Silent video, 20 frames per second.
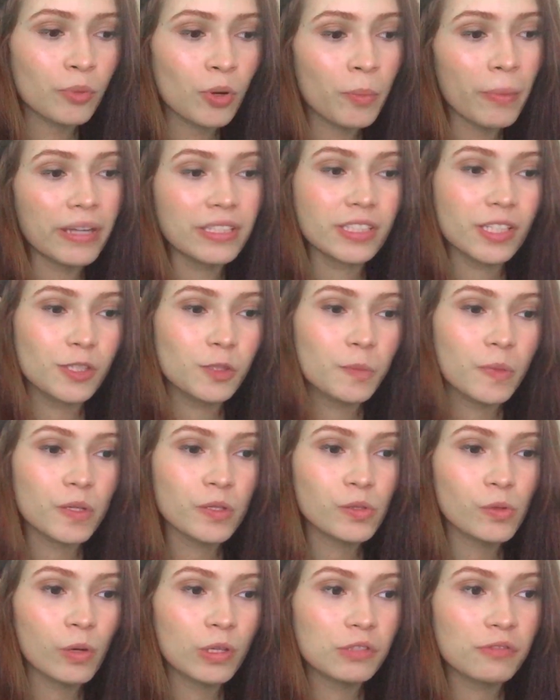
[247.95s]
Por mais que as
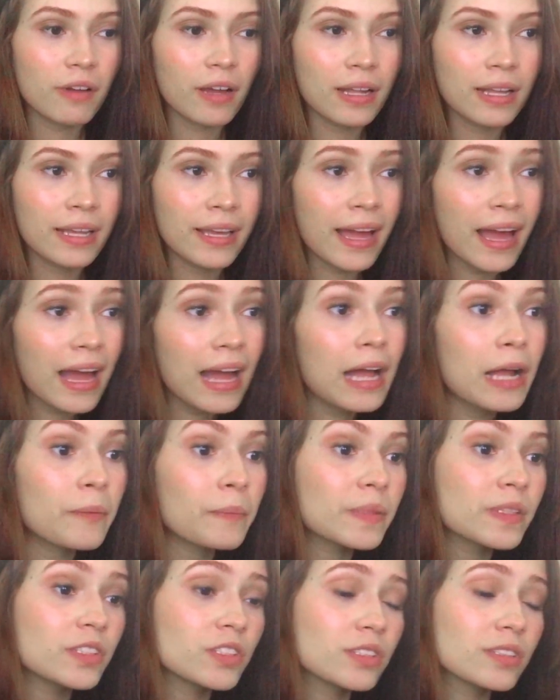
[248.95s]
pessoas falem, ah,
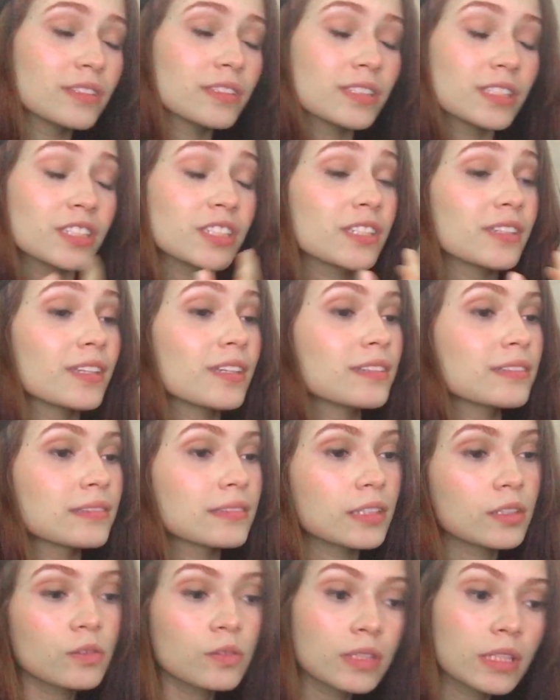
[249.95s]
mas você já tem
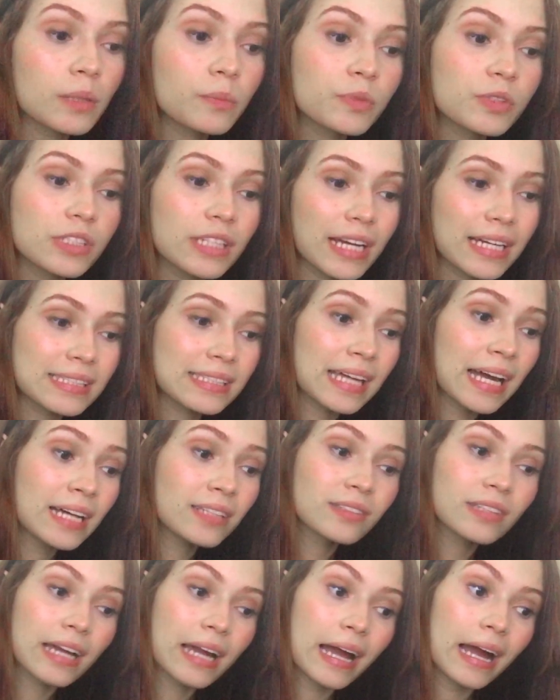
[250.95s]
tanto tempo de
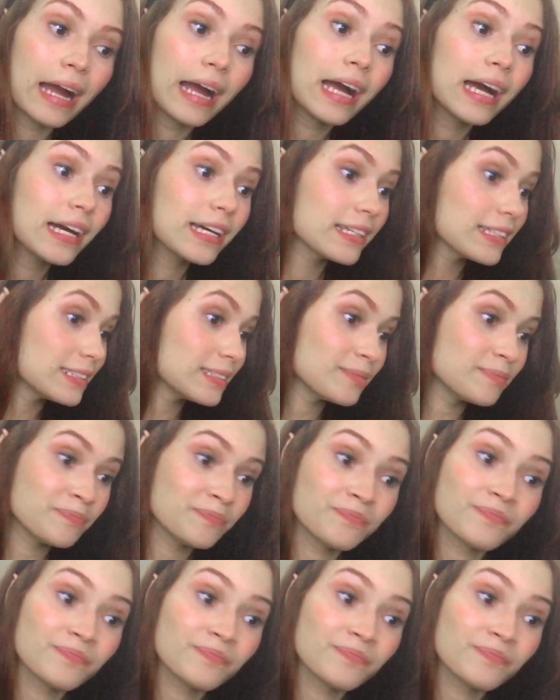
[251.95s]
casado. Cara,